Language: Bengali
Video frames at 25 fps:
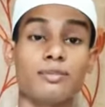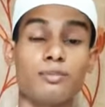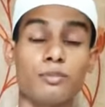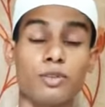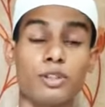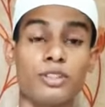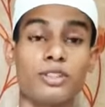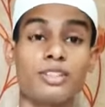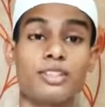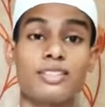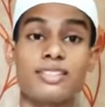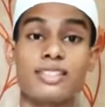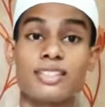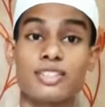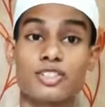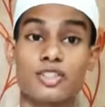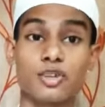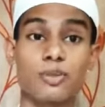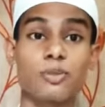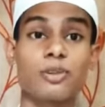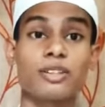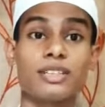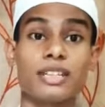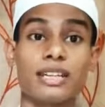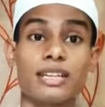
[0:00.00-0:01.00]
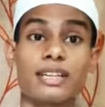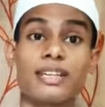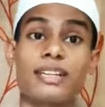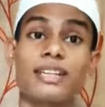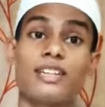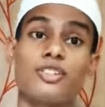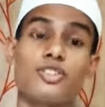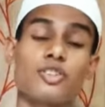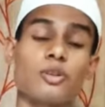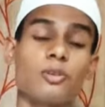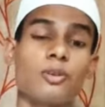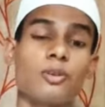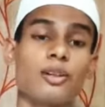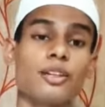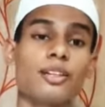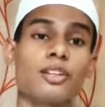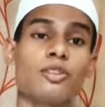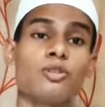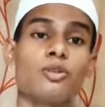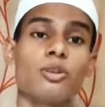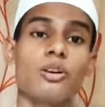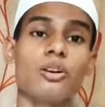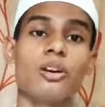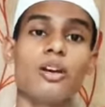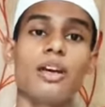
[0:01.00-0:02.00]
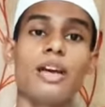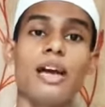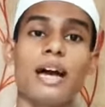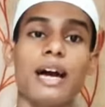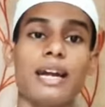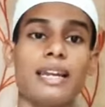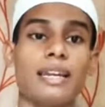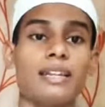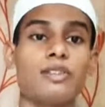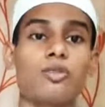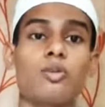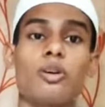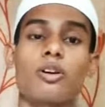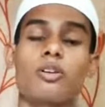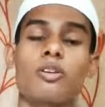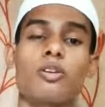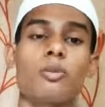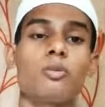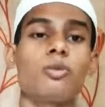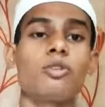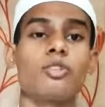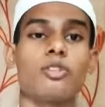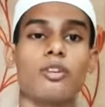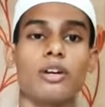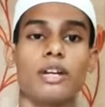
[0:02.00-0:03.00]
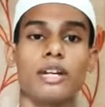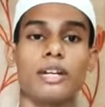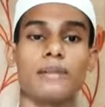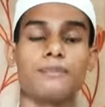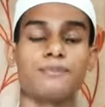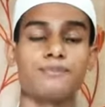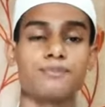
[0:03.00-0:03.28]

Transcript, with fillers: মধ্যে যে সময় থাকে এই সময় কিন্তু আল্লাহ দোয়া কবুল করে